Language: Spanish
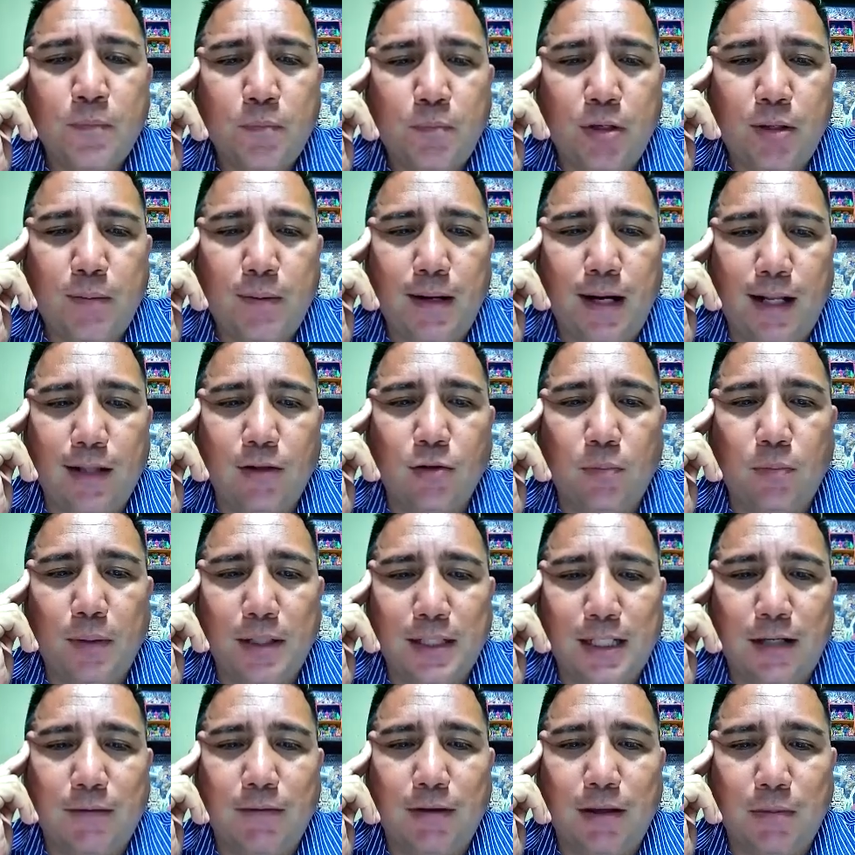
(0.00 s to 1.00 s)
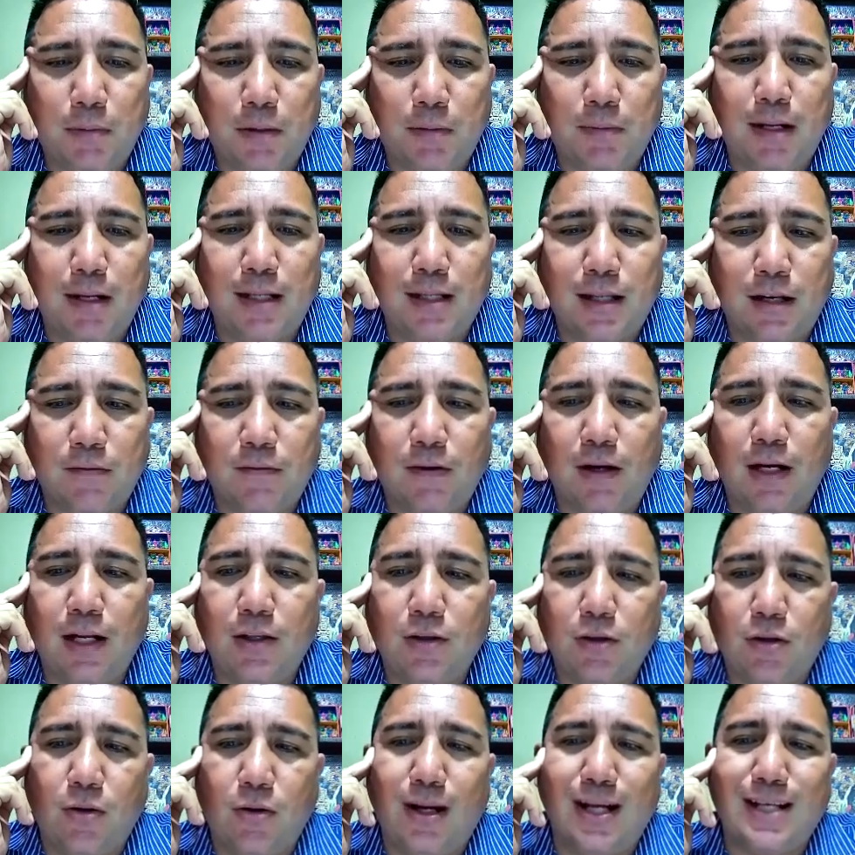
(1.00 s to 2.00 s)
Primera la dupleta B, primera del Vale
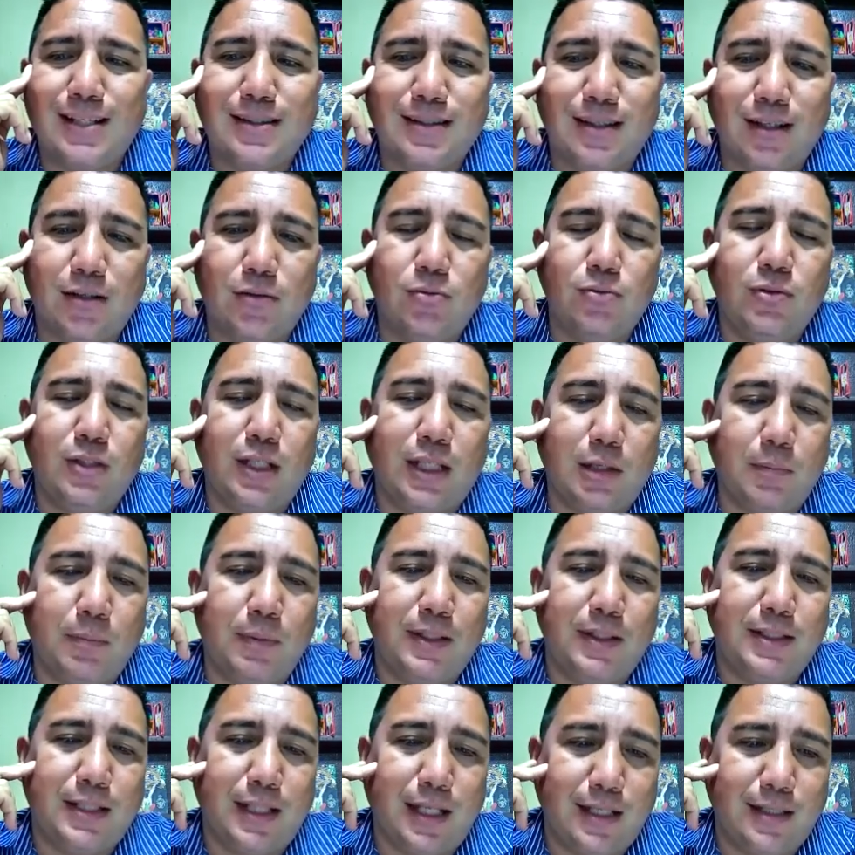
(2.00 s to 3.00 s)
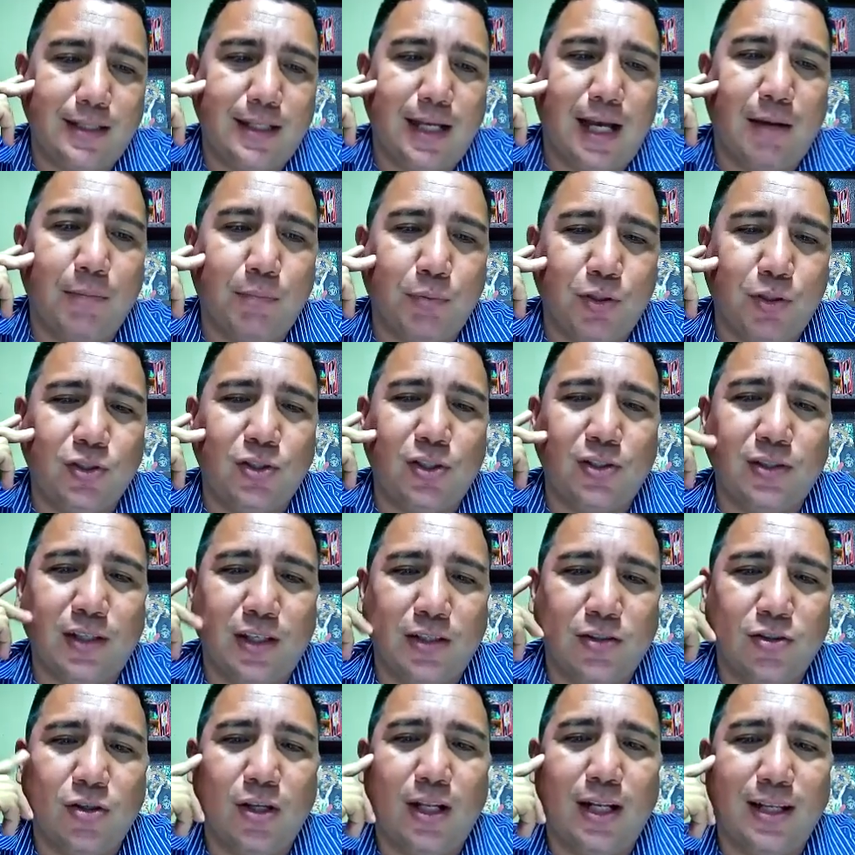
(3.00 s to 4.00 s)
de Oro A, segunda del PIC 6, apuestas
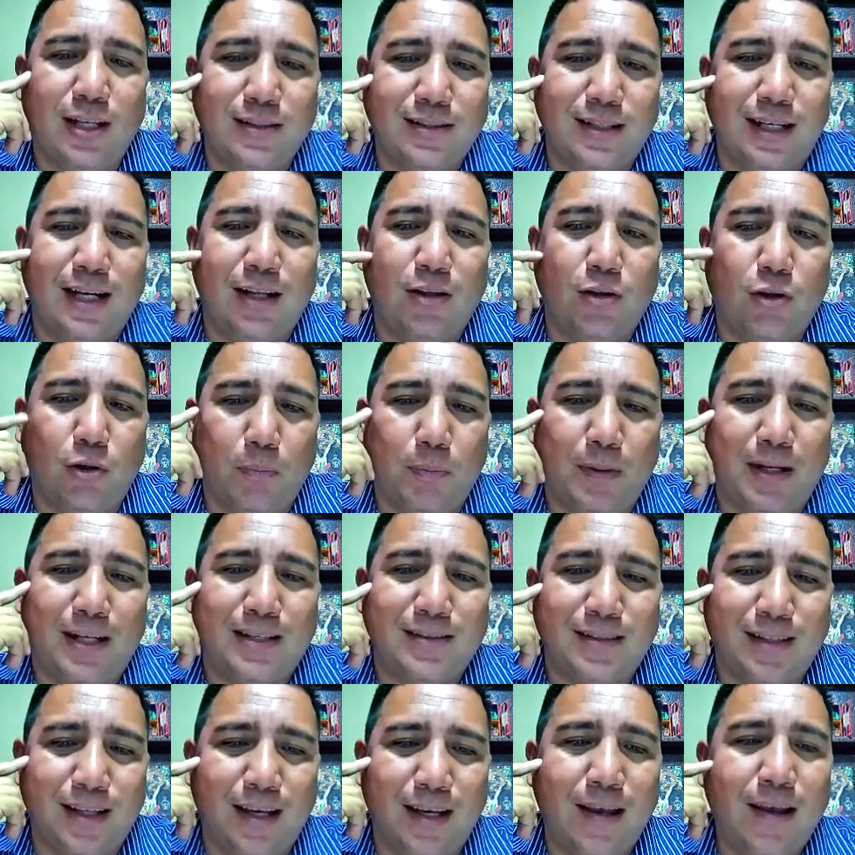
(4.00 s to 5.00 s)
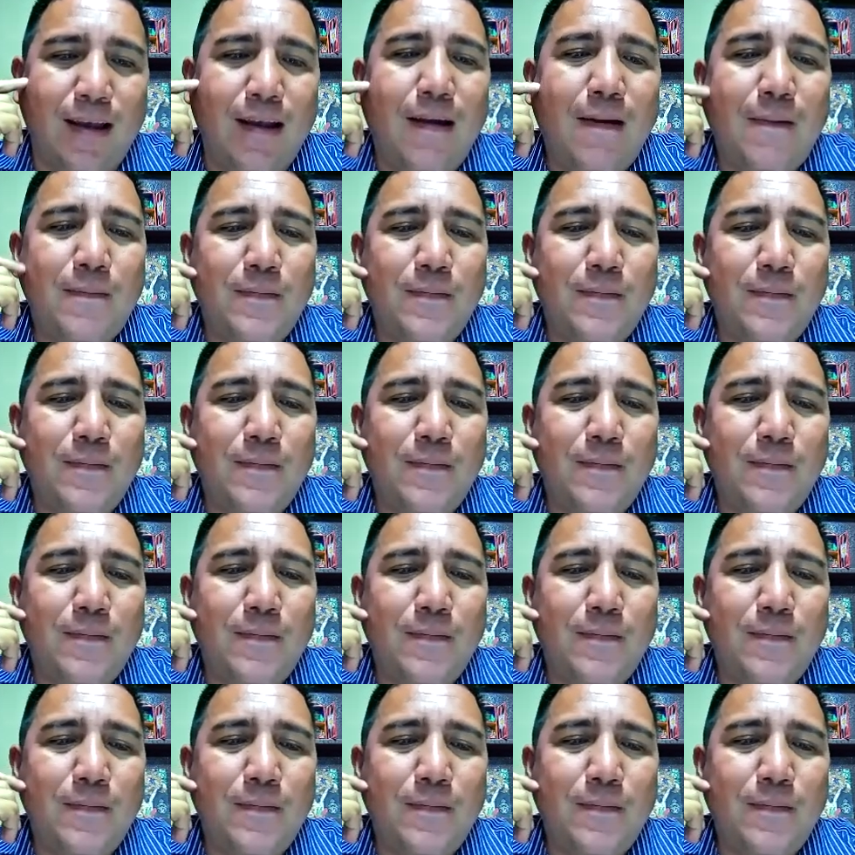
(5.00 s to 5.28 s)
adicionales, ganador placé,